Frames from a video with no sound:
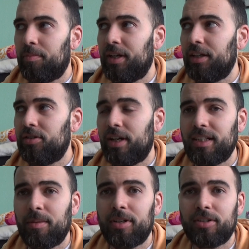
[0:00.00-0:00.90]
Pero
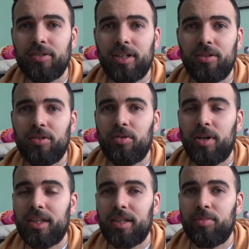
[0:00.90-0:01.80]
esa persona no lo
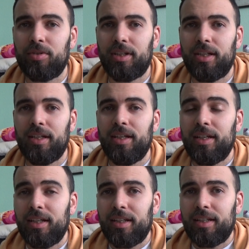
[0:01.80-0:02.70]
hace porque
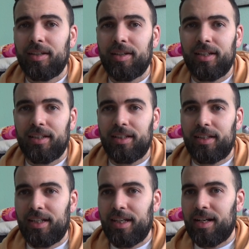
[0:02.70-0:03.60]

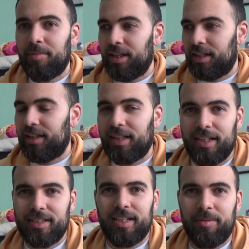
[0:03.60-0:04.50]
quiera maltratar
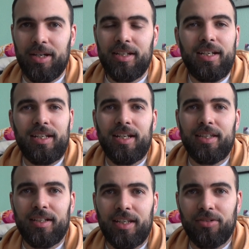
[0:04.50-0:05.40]
a ese animal ni le quiera
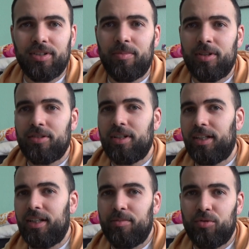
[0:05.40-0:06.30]
hacer daño. Esa persona
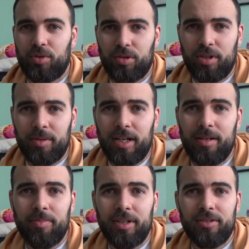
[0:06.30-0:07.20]
quiere mucho a su
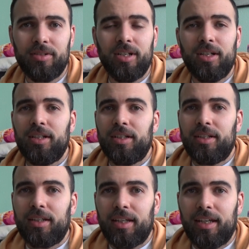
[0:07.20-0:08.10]
animal, pero
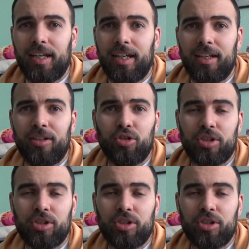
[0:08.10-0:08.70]
eh, no